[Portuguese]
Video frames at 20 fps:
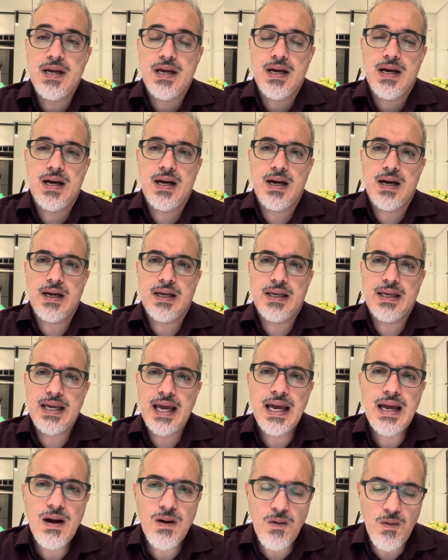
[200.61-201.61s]
uh,
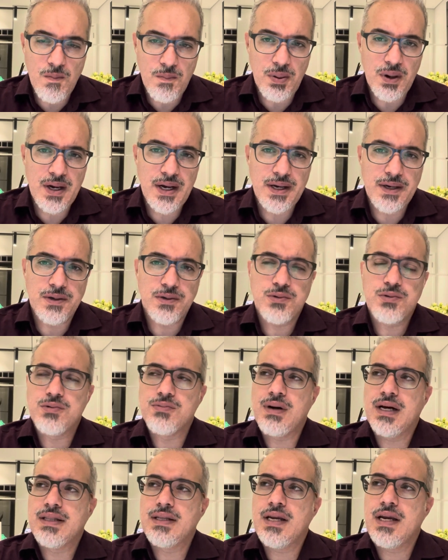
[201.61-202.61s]
quem acompanha o
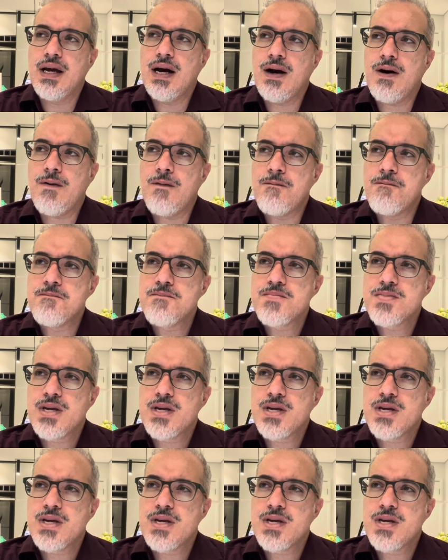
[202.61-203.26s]
material,